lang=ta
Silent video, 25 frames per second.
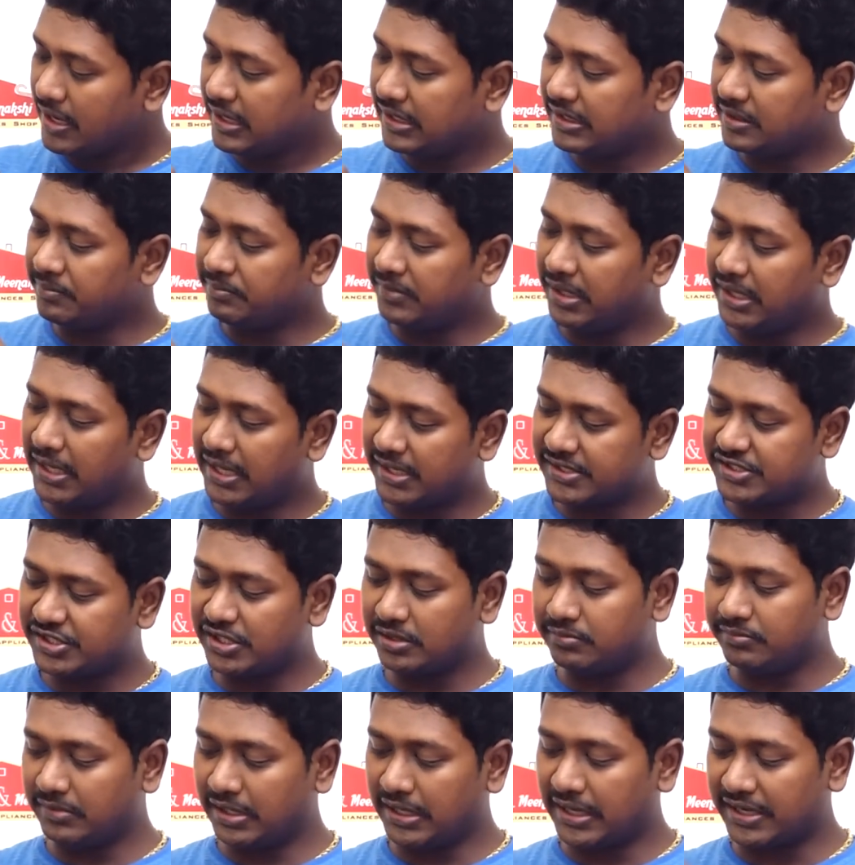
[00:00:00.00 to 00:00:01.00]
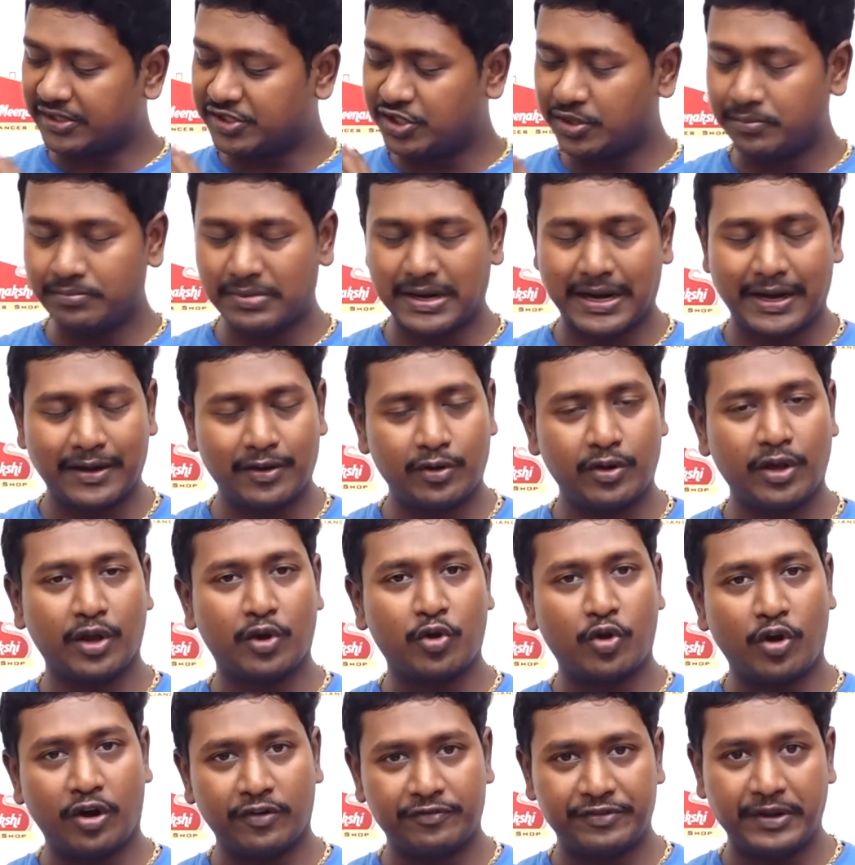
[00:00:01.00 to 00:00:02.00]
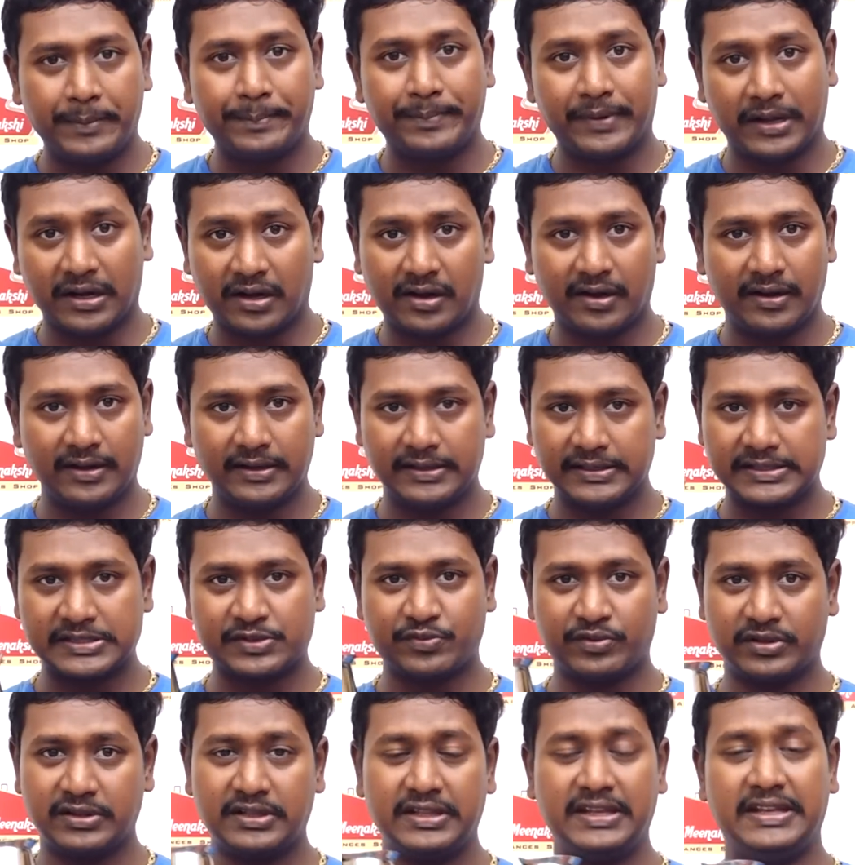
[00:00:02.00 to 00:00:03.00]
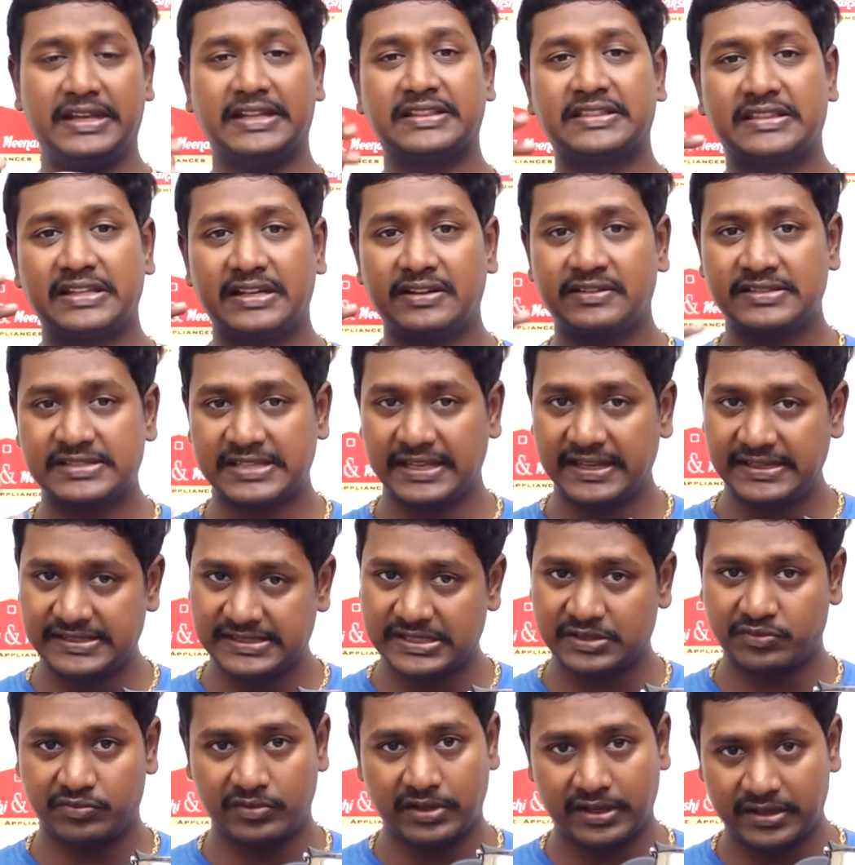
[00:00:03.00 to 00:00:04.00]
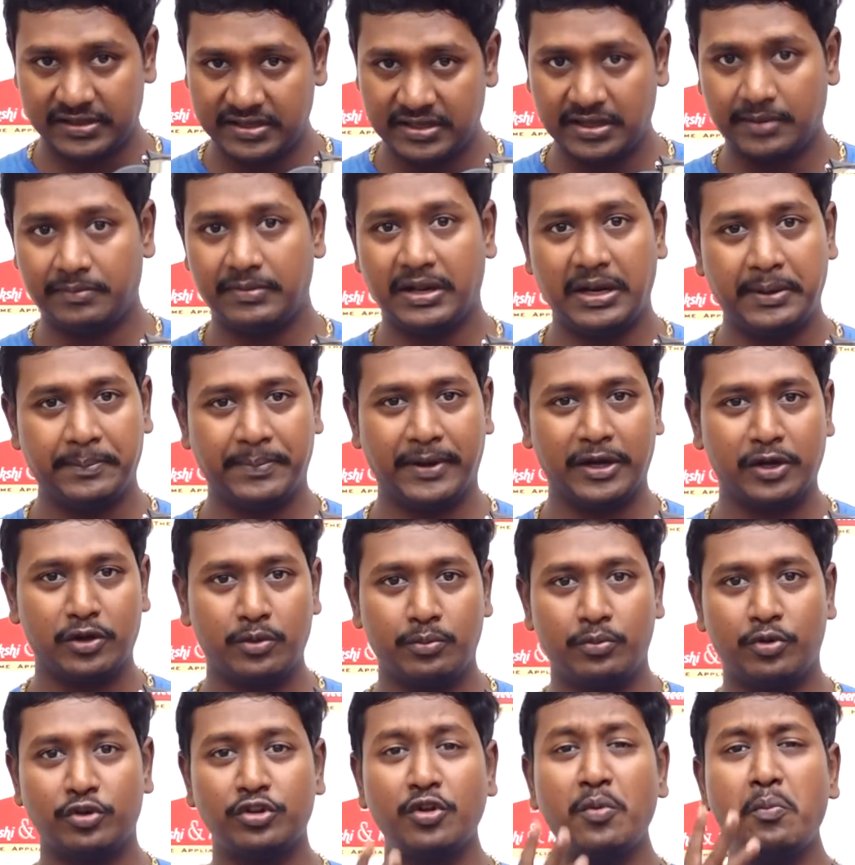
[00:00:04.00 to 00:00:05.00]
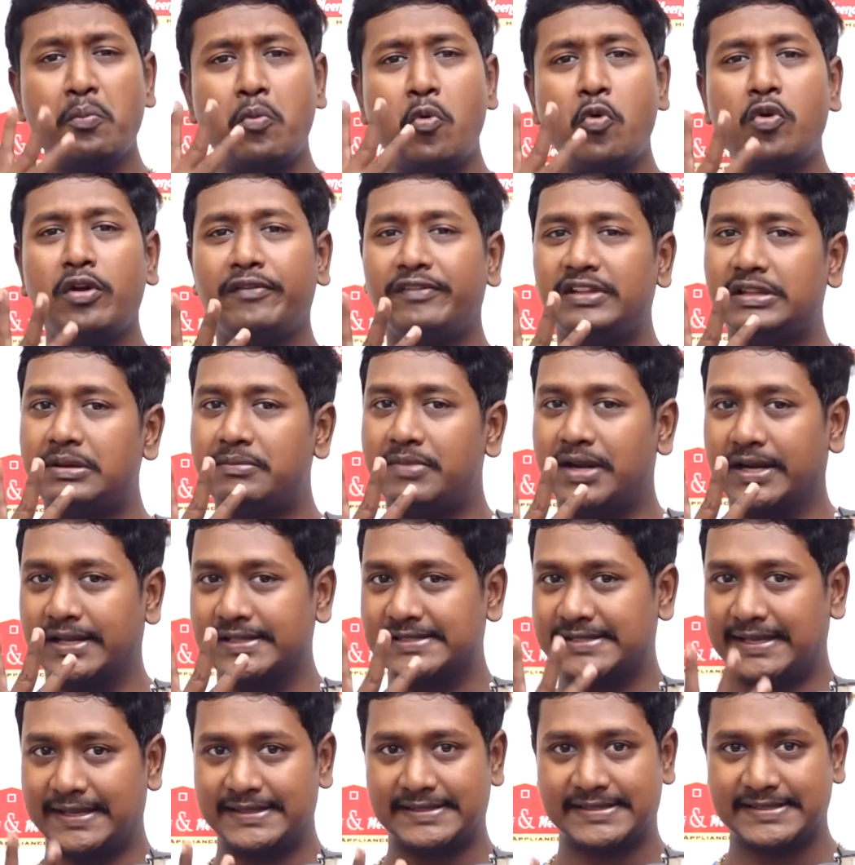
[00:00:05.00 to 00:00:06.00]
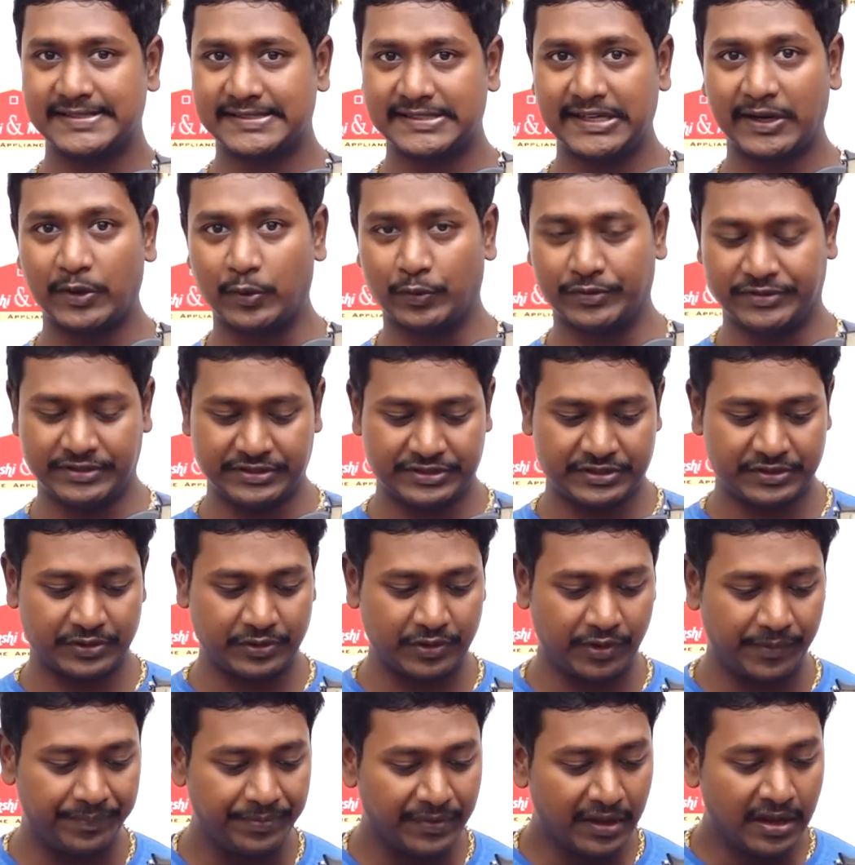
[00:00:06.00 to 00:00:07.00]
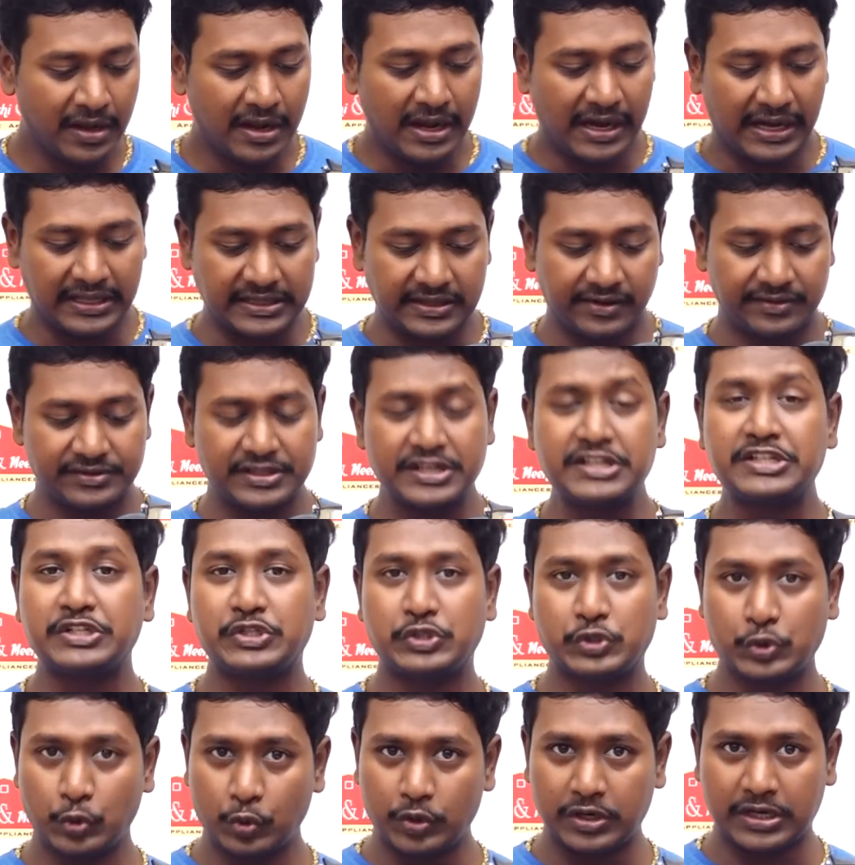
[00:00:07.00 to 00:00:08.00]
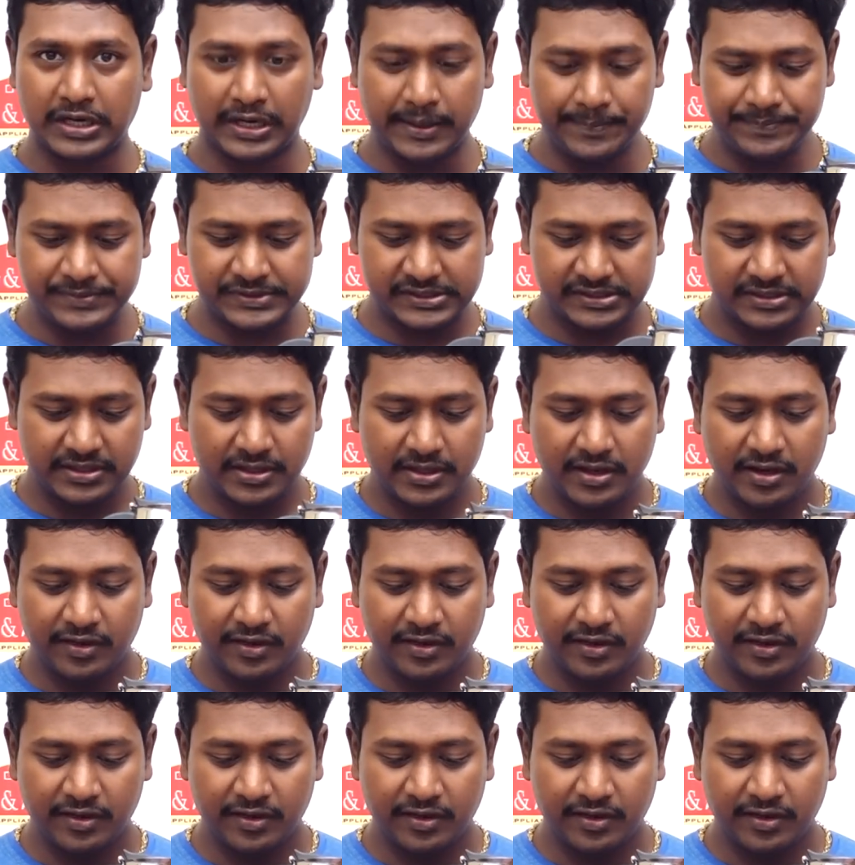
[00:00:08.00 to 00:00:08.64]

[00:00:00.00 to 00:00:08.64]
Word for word: இந்த மீனாட்சி அண்ட் மீனாட்சி பிராண்டுடைய காஃபி பர்க்குலேட்டர்ஸ் வந்து எத்தனை சைஸஸ் வருது அப்படின்னு பார்க்கும்போது மூணு விதமான சைஸஸில் கொடுத்துட்ருக்கோம் அதாவது டூ கப்ஸ்